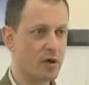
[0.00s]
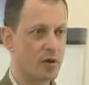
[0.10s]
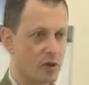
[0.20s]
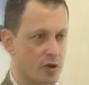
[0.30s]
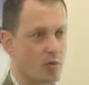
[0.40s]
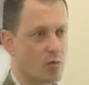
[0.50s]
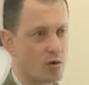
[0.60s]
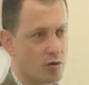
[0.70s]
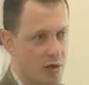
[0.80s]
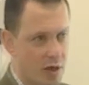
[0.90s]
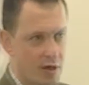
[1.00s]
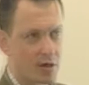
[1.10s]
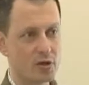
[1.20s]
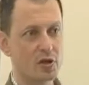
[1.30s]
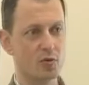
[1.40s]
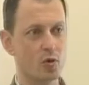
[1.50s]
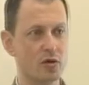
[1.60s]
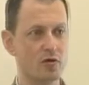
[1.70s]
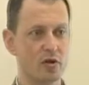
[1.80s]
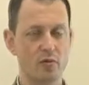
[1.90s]
значит, мы можем теоретически
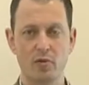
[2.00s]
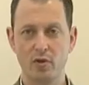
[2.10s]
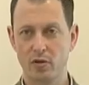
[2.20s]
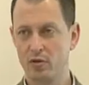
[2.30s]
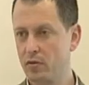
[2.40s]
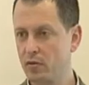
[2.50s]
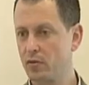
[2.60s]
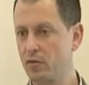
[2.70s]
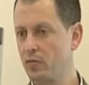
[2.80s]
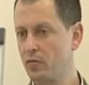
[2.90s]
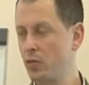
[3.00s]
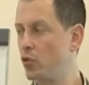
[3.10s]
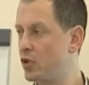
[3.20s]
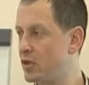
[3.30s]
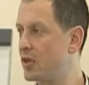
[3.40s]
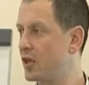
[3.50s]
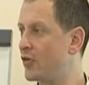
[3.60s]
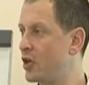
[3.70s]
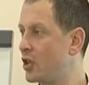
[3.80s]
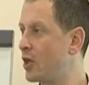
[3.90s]
использовать, например, э, ну, если не
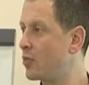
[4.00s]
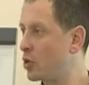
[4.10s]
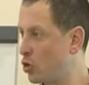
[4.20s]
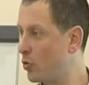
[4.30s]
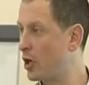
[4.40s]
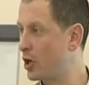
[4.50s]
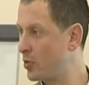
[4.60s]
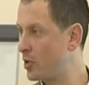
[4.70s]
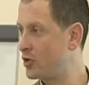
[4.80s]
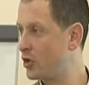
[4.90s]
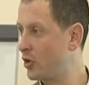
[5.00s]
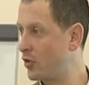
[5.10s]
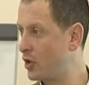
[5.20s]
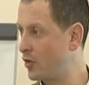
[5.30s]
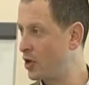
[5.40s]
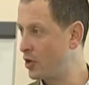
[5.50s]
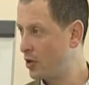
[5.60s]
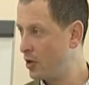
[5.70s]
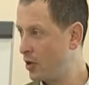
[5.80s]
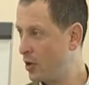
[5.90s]
говорить демпинг, то по крайней мере, ценовое
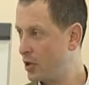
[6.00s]
давление. И